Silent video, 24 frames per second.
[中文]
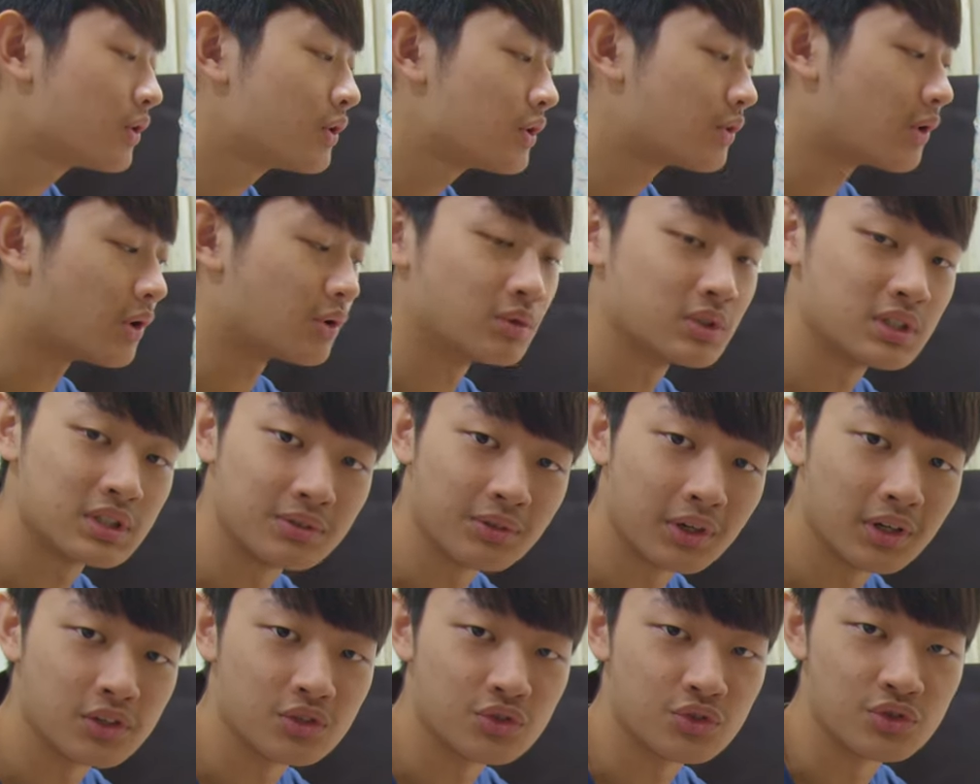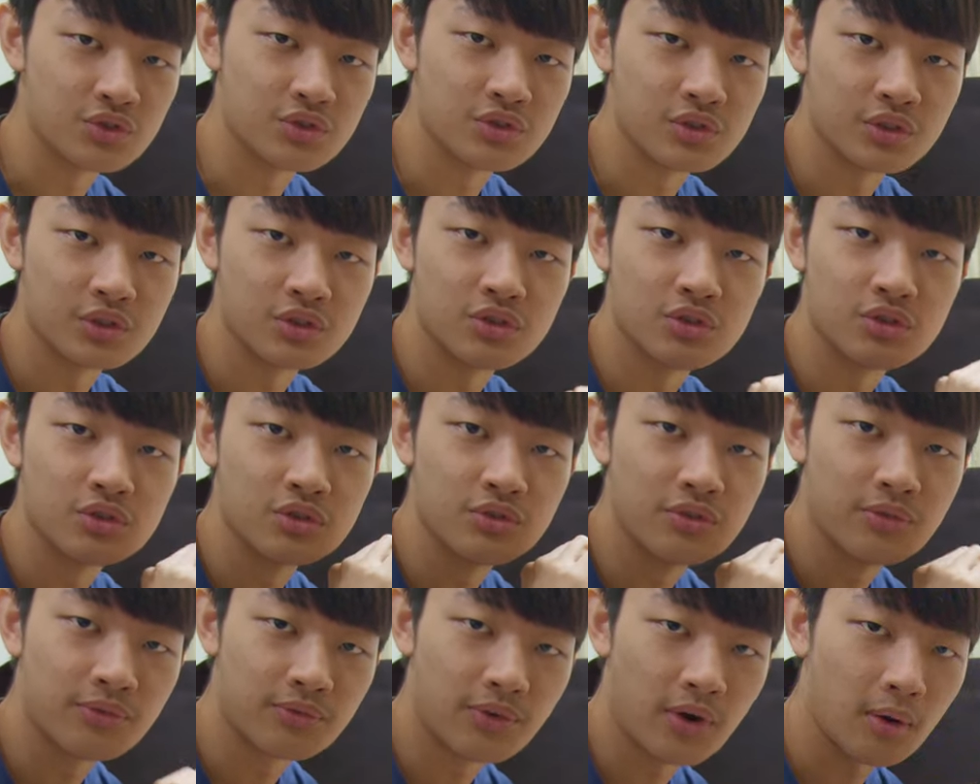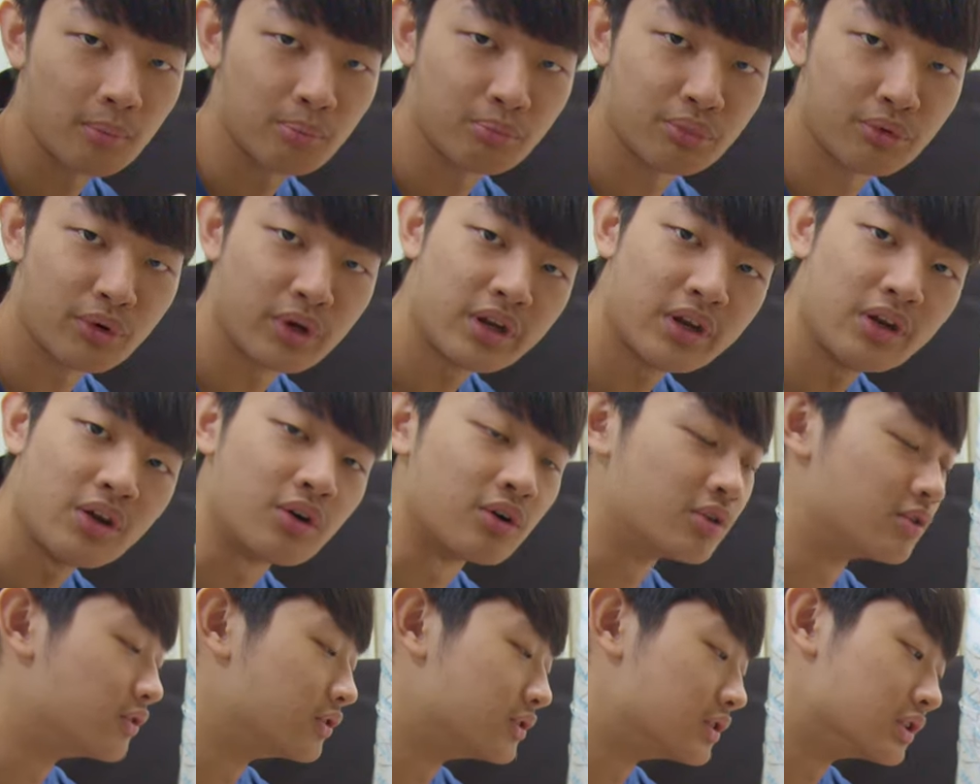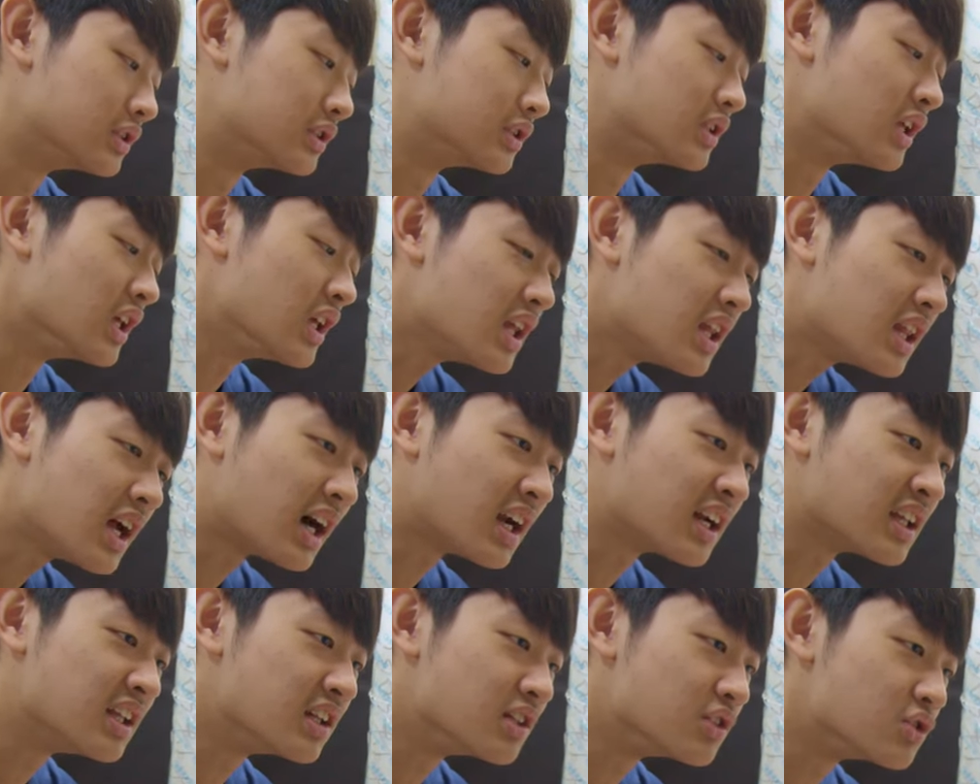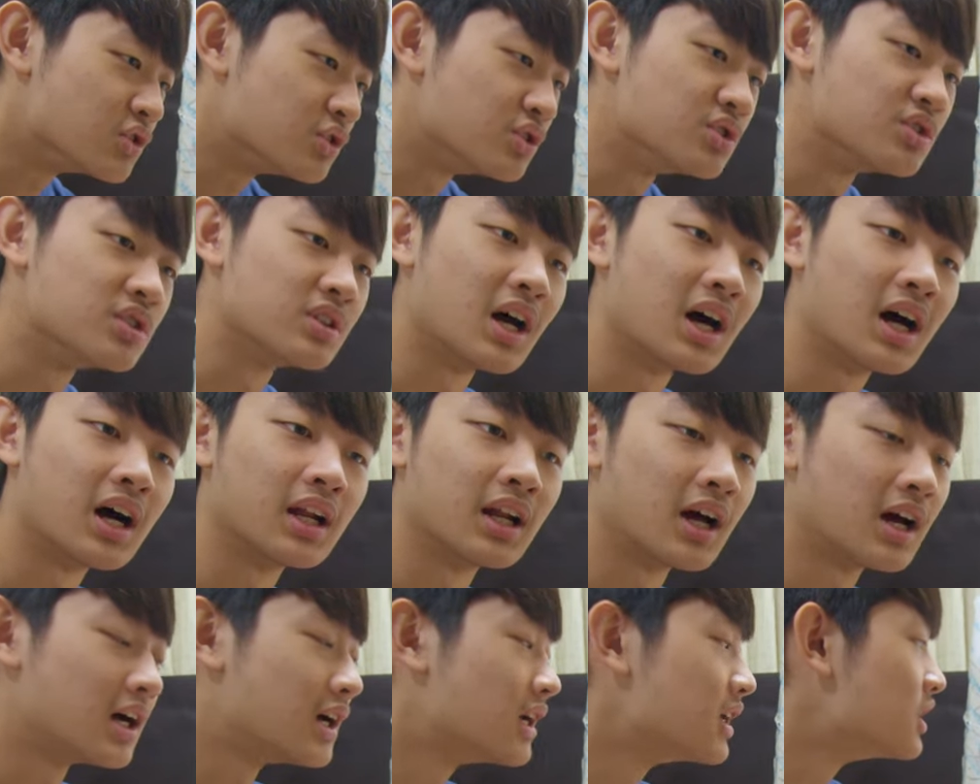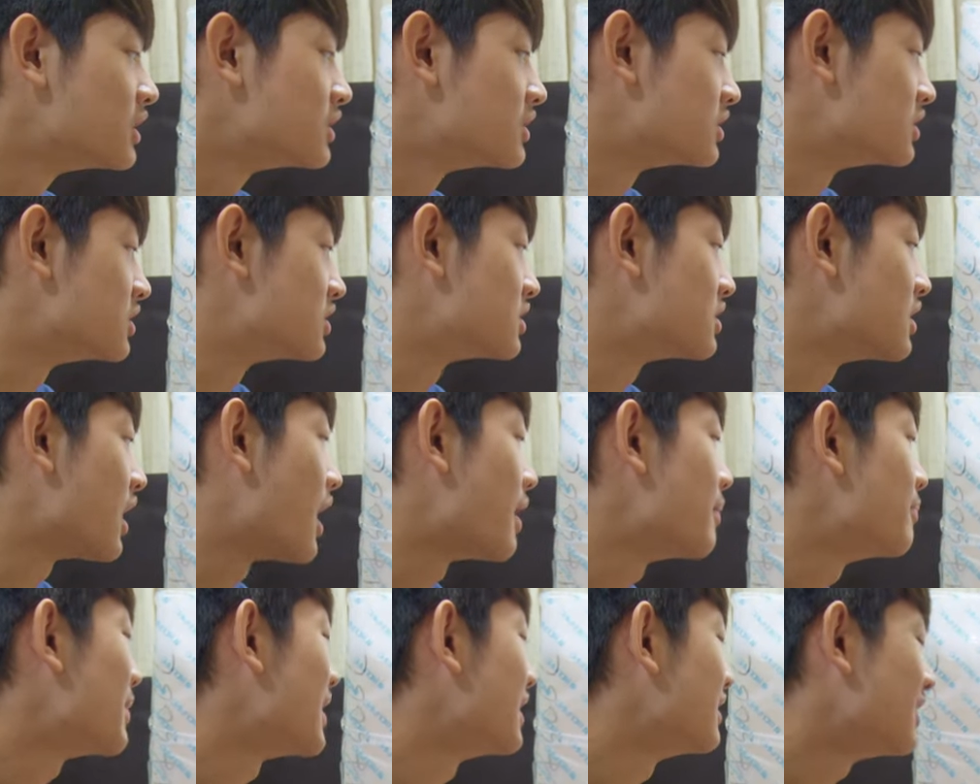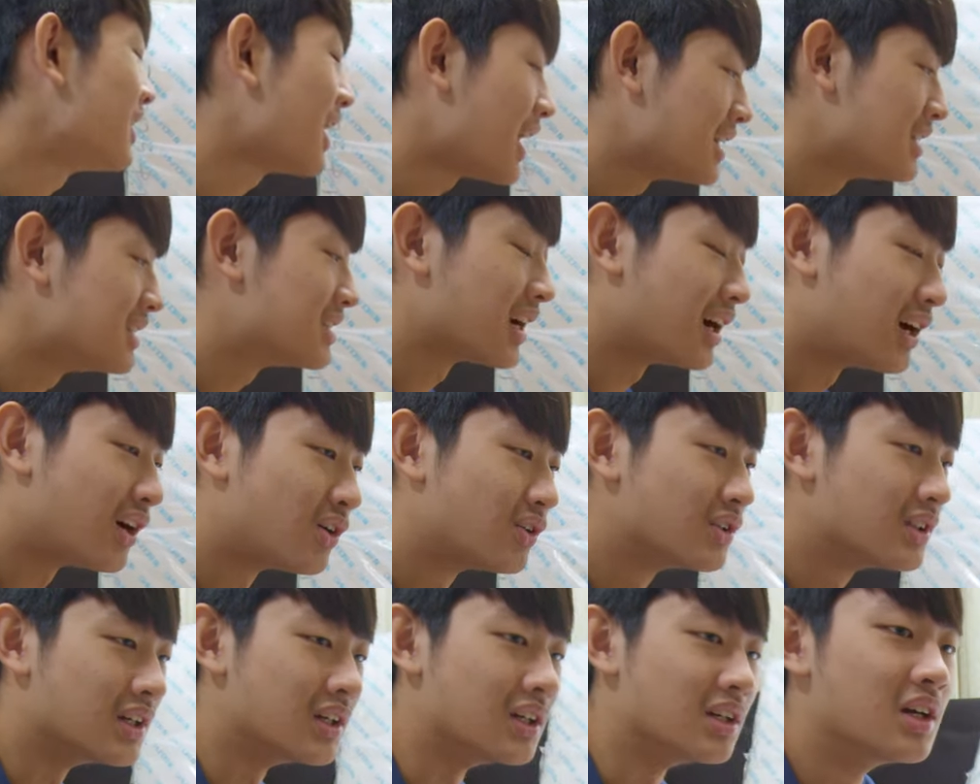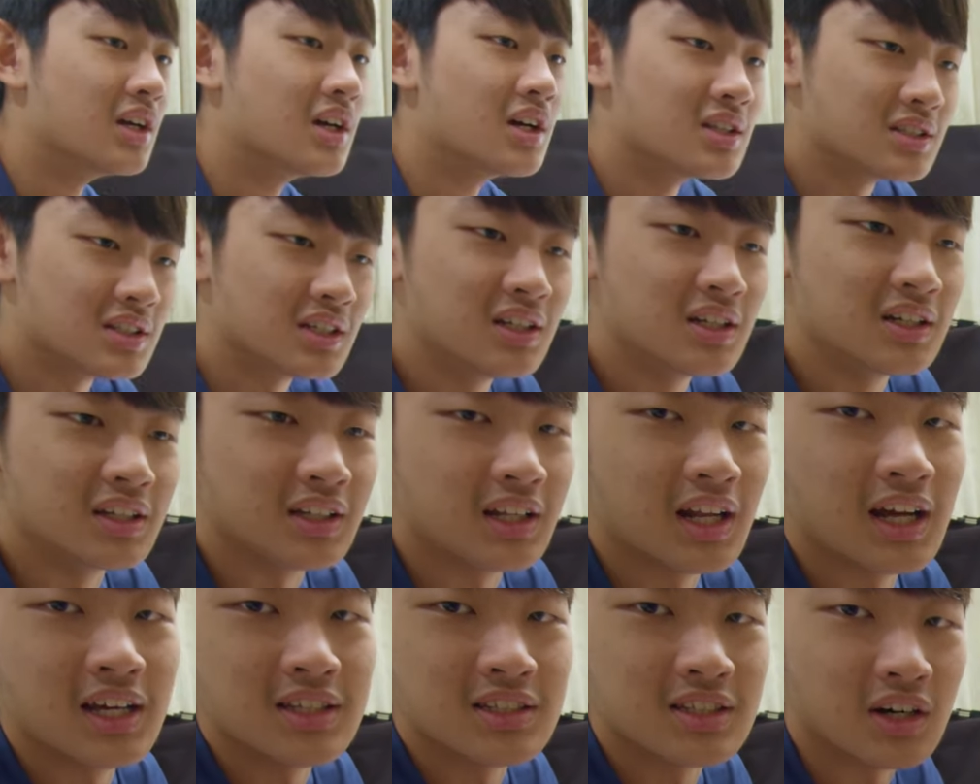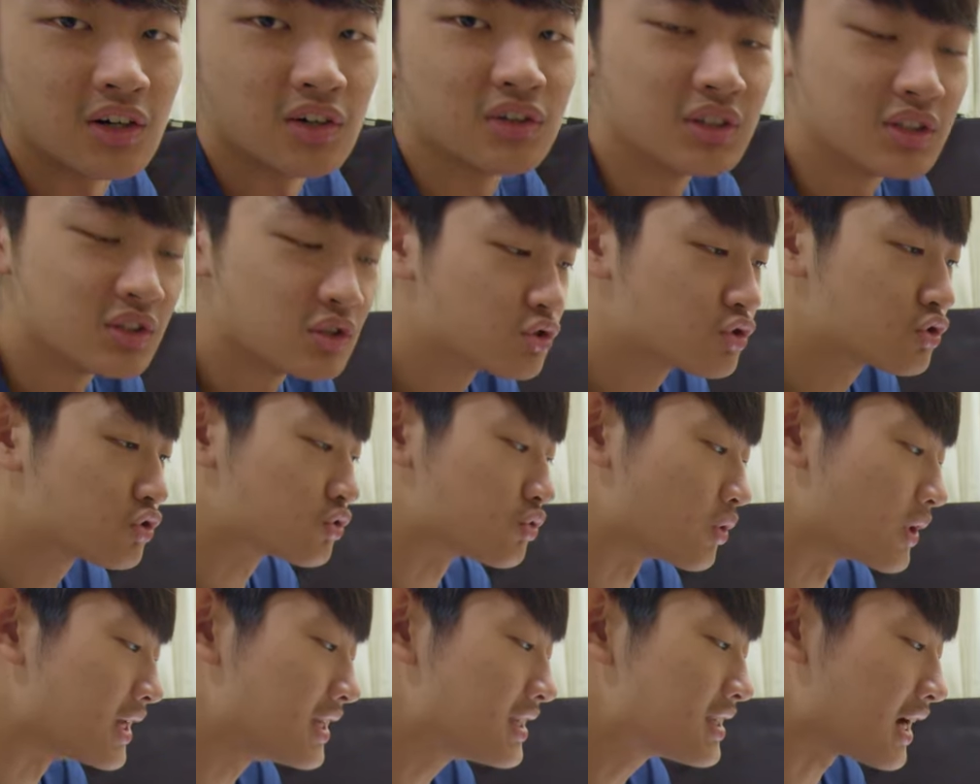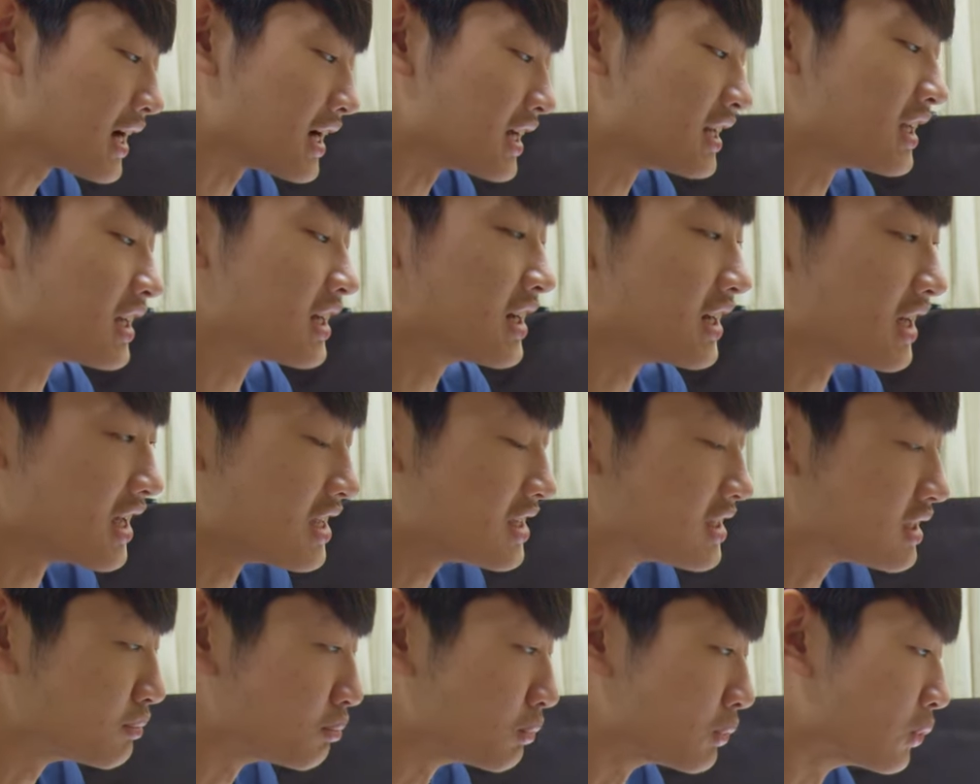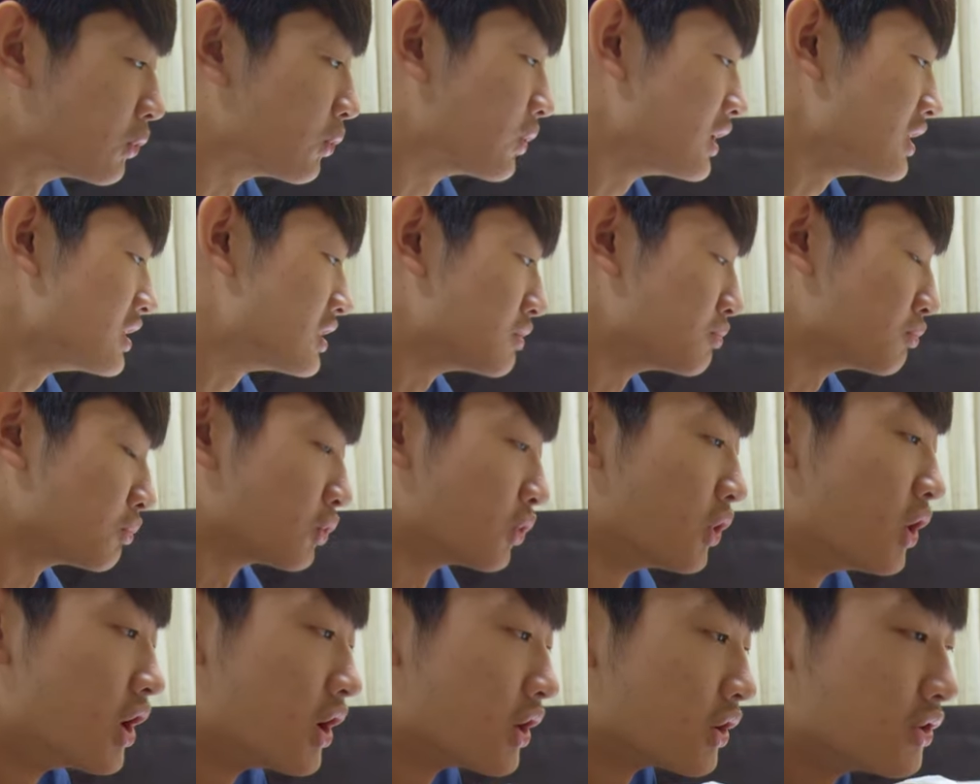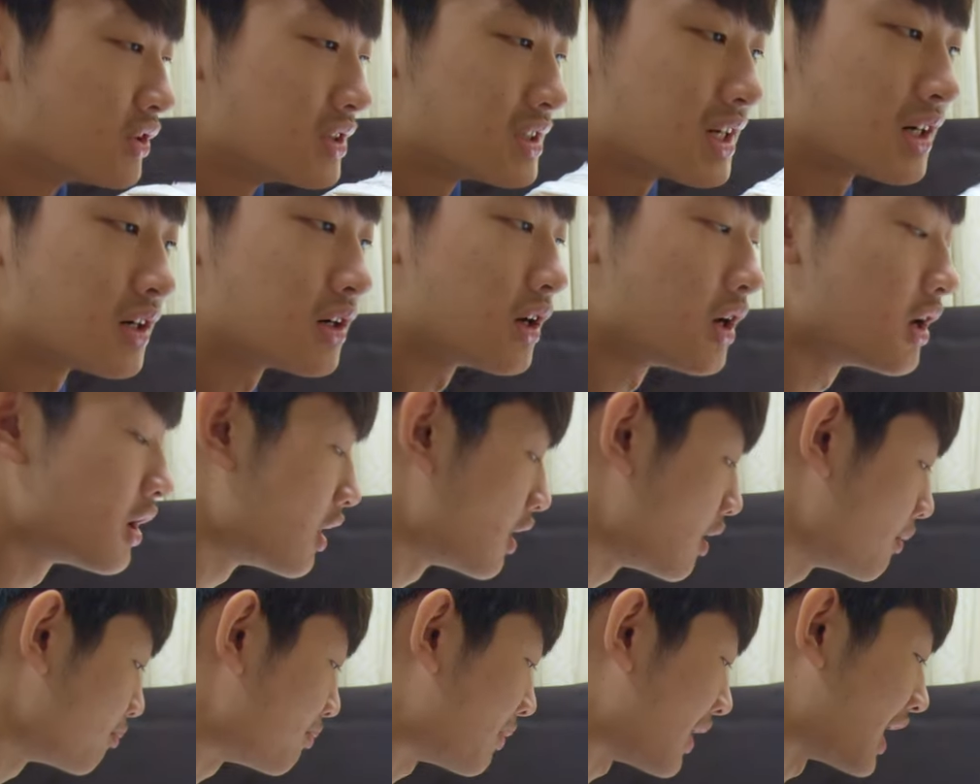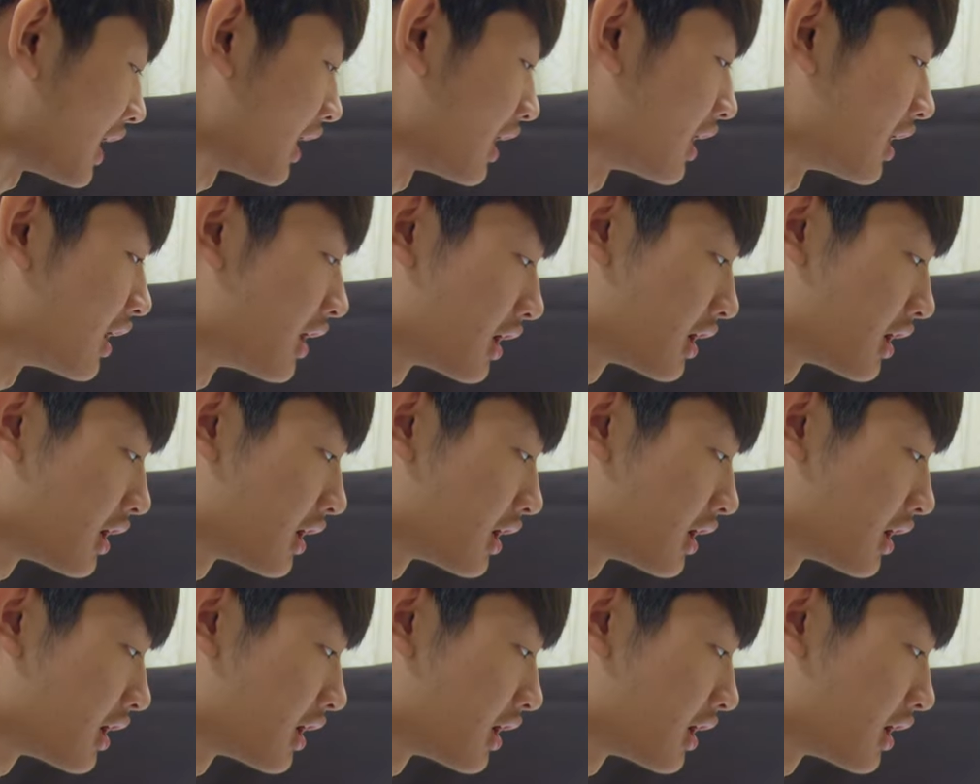后一款我喜欢的纸，这个就是 f a b r i n o 就是意大利的纸，那它其实还蛮耐操的，真的很耐操。你的水彩你可以一直磨，一直磨，因为像把